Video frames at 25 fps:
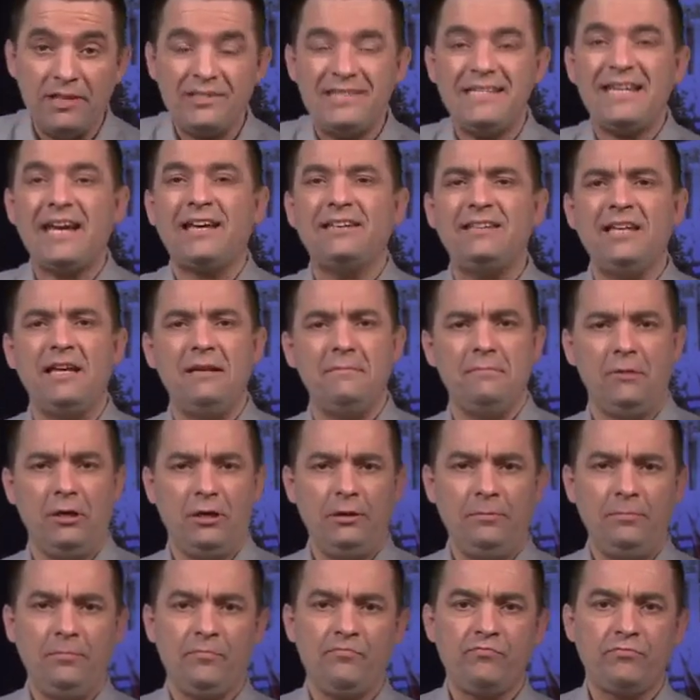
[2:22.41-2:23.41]

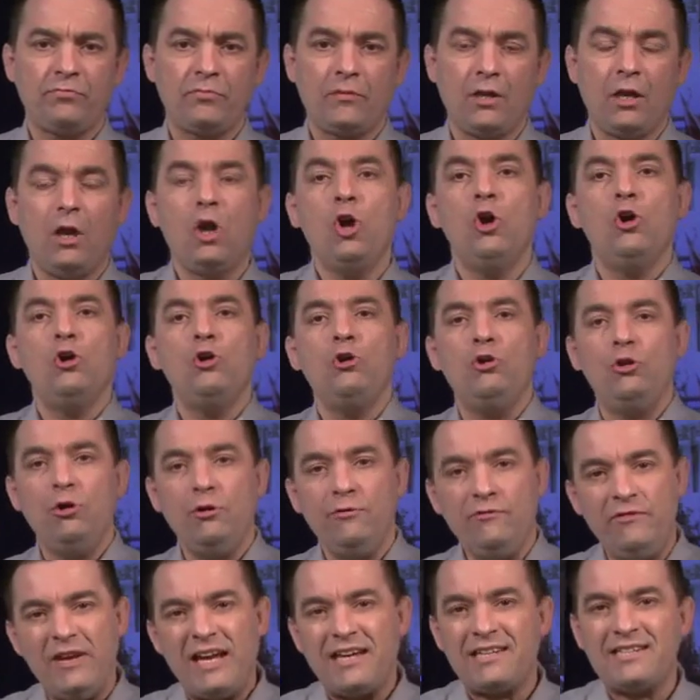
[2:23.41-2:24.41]
Certainement, le
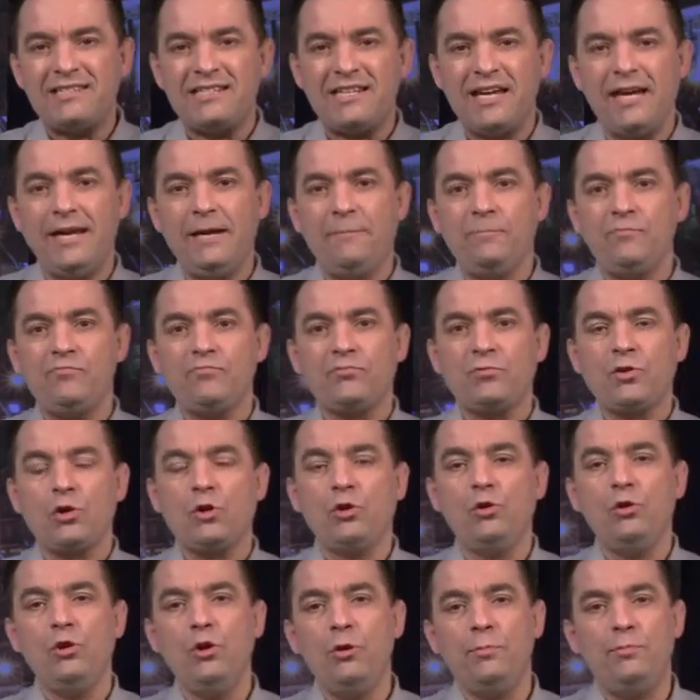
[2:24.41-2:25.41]
verset
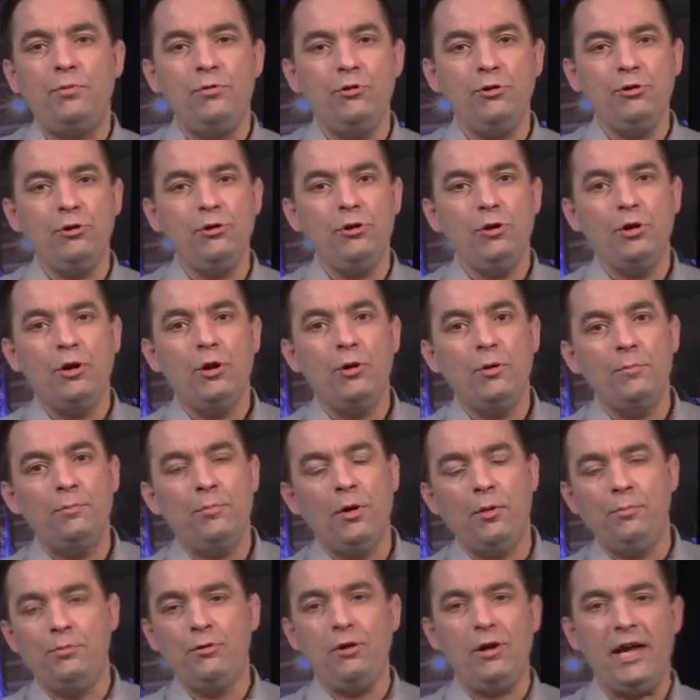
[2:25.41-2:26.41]
le plus
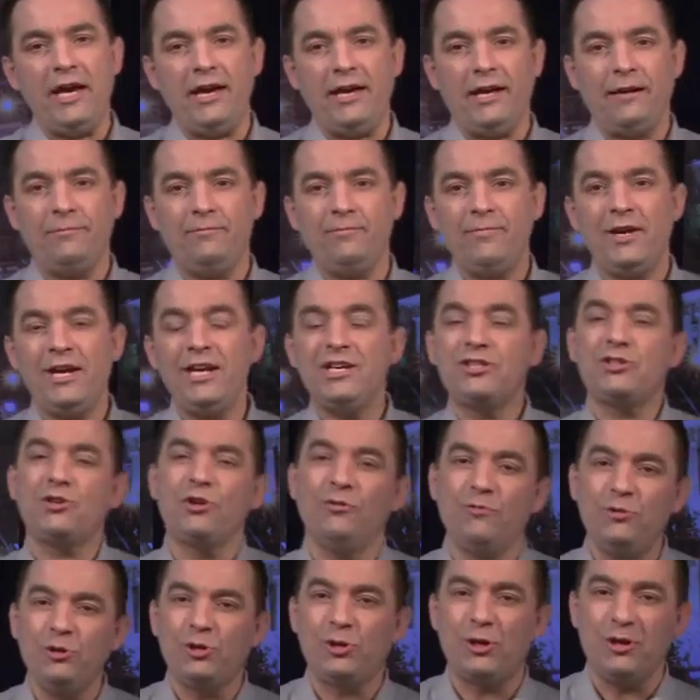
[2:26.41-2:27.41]
populaire. Est-ce que
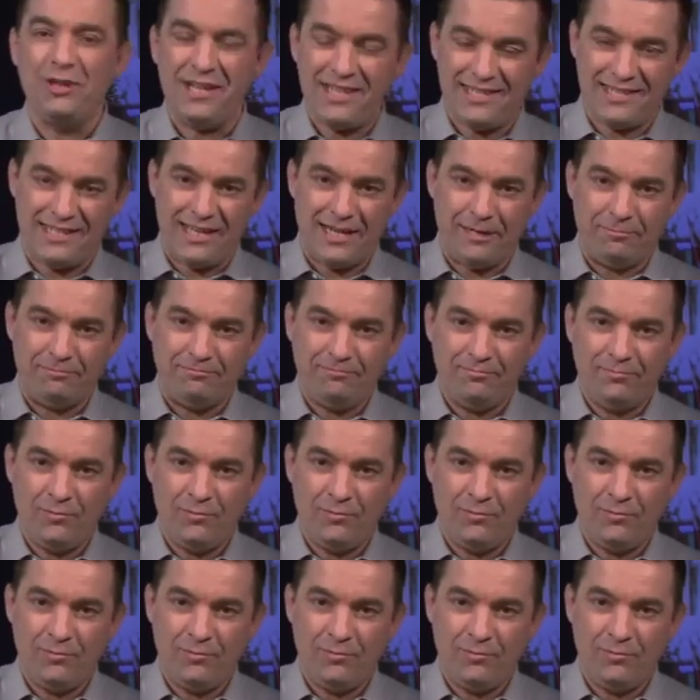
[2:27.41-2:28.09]
vous le connaissez